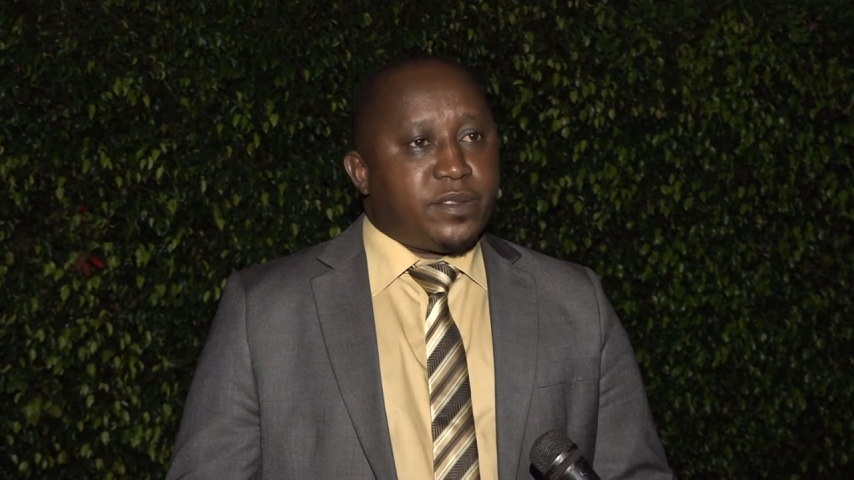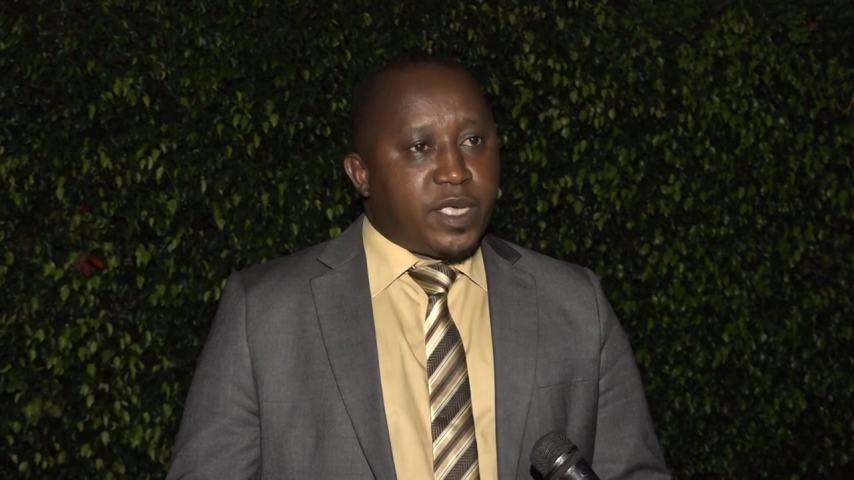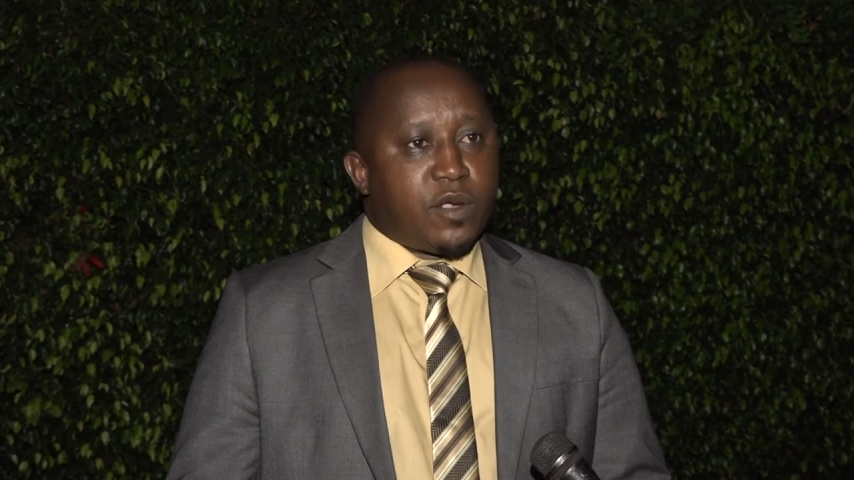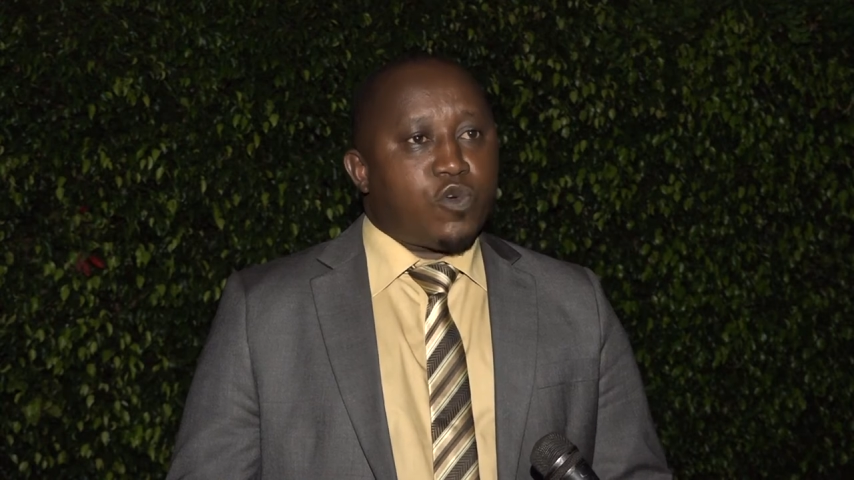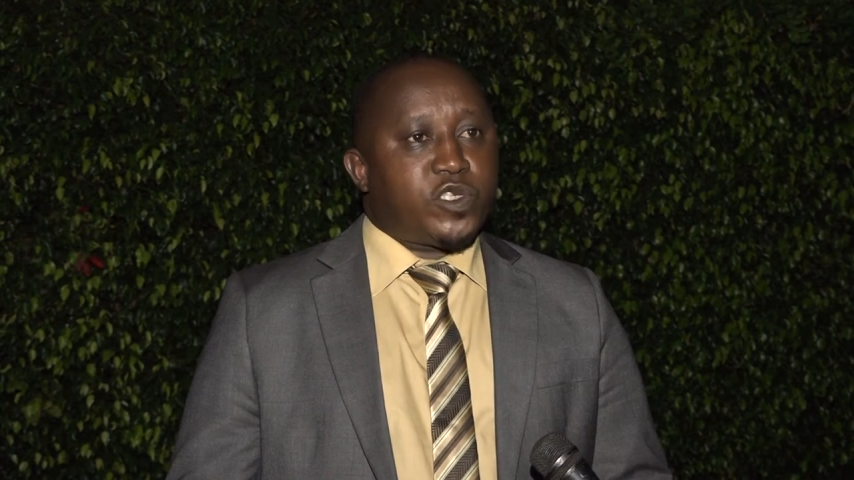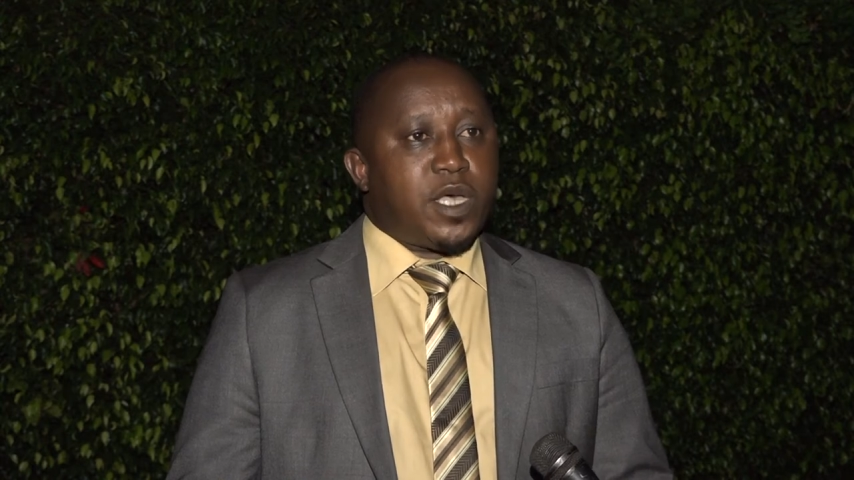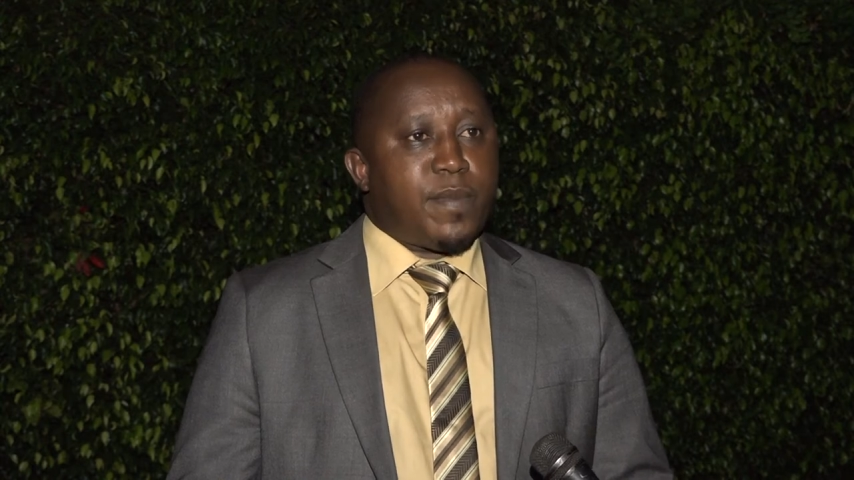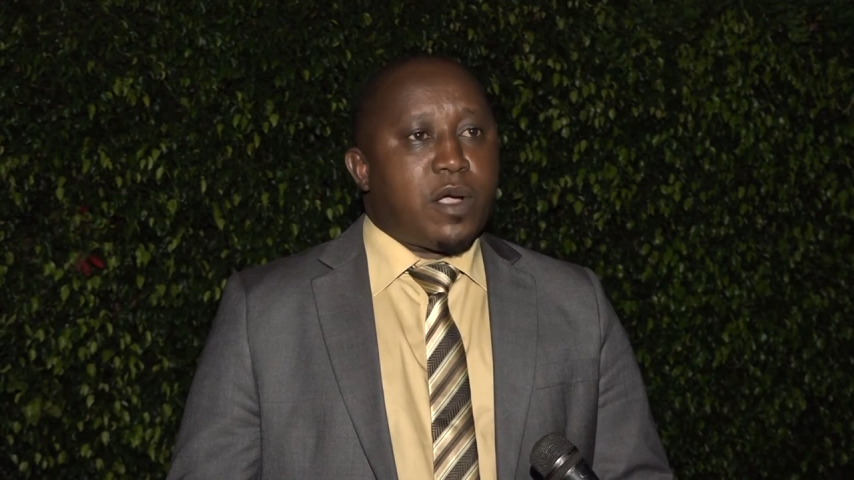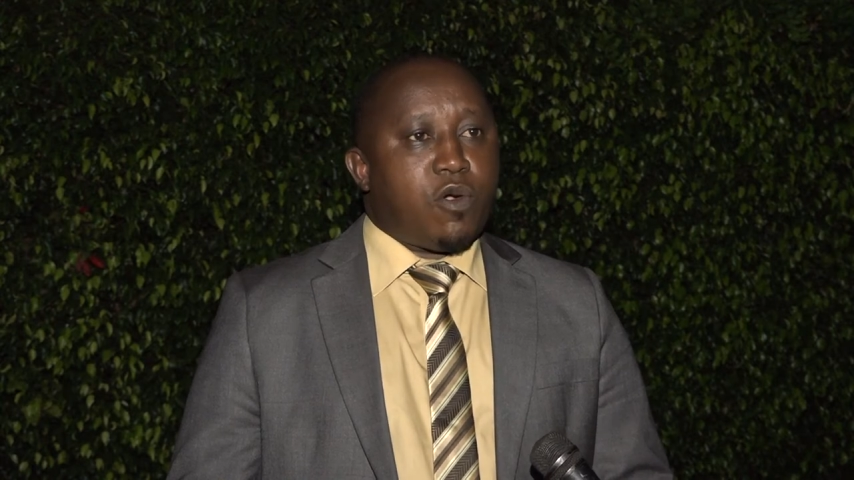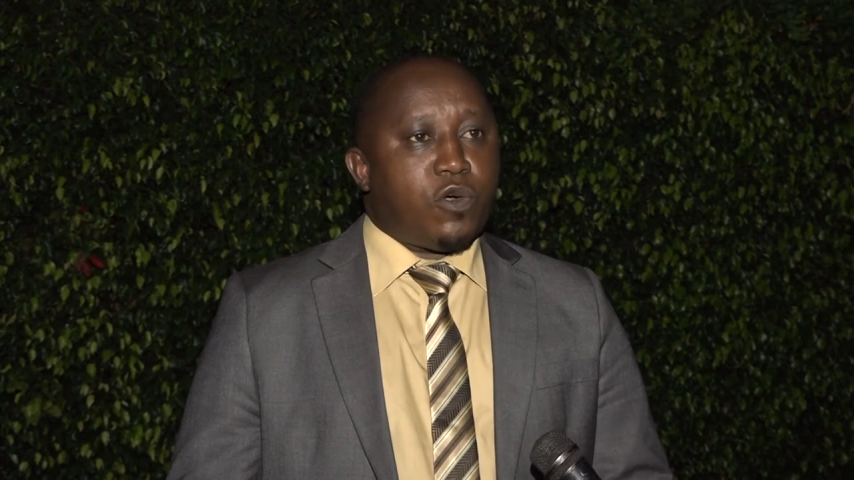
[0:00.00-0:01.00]
tient
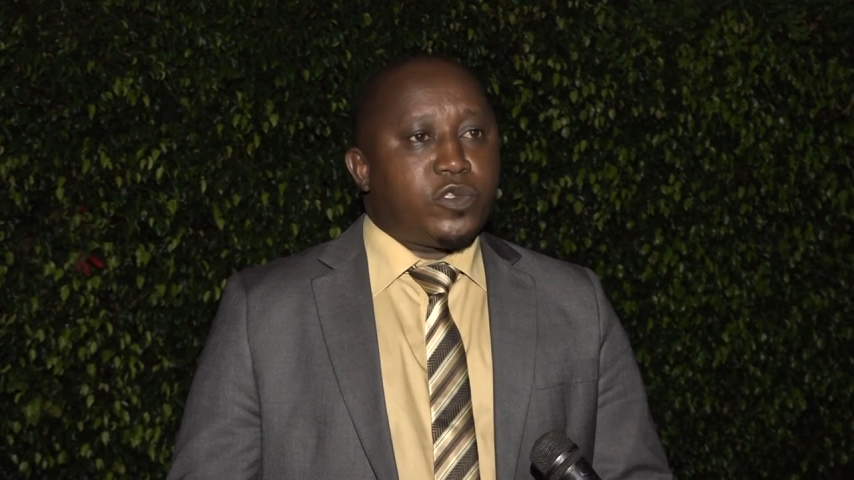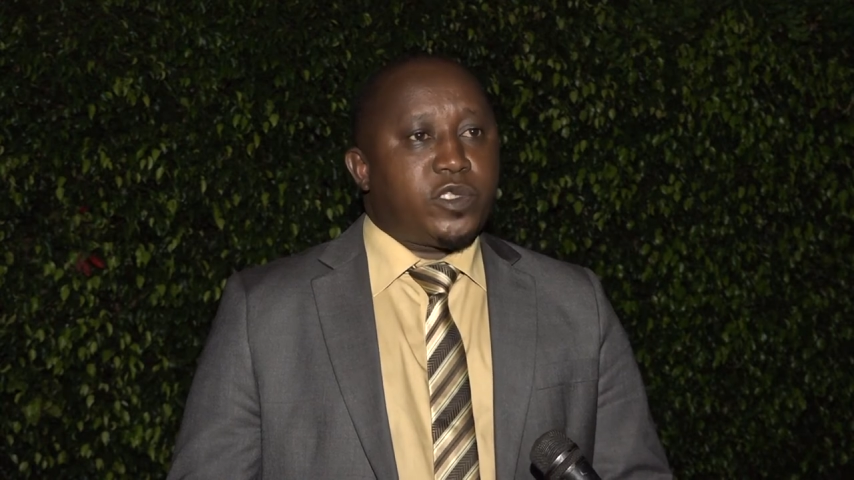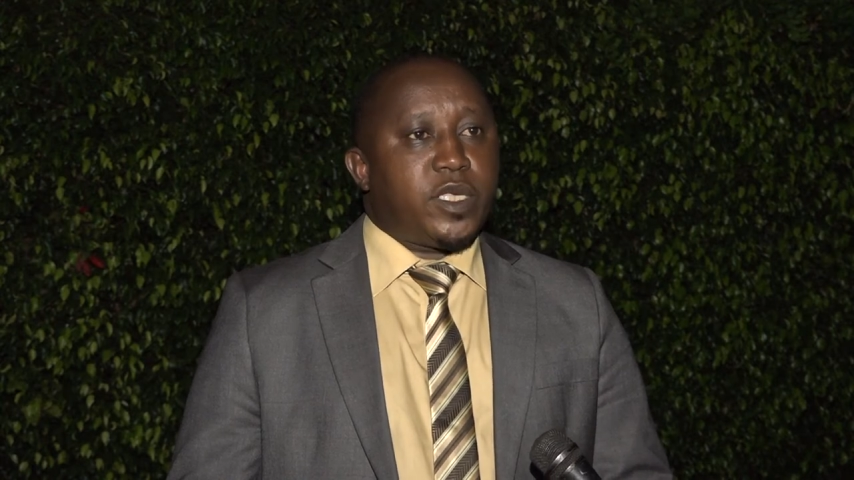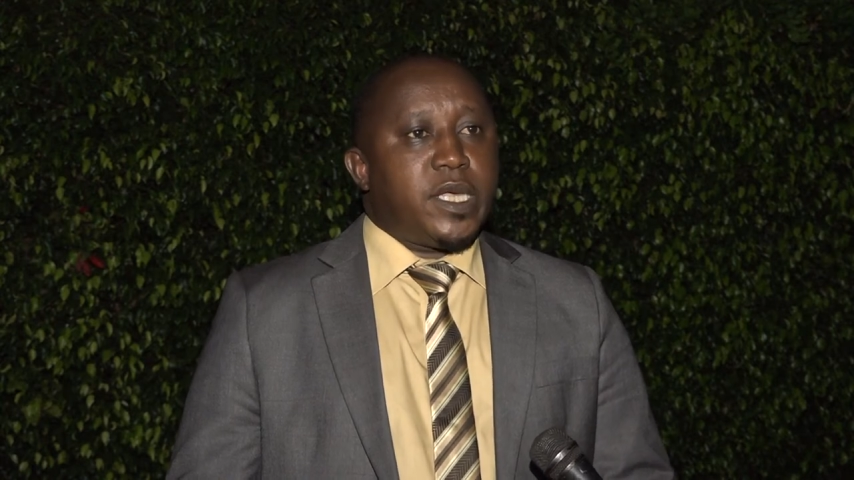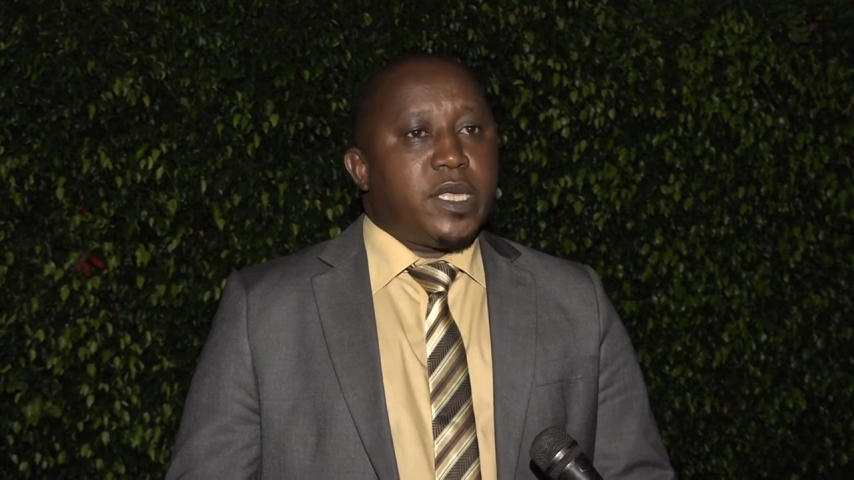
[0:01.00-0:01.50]
constamment compte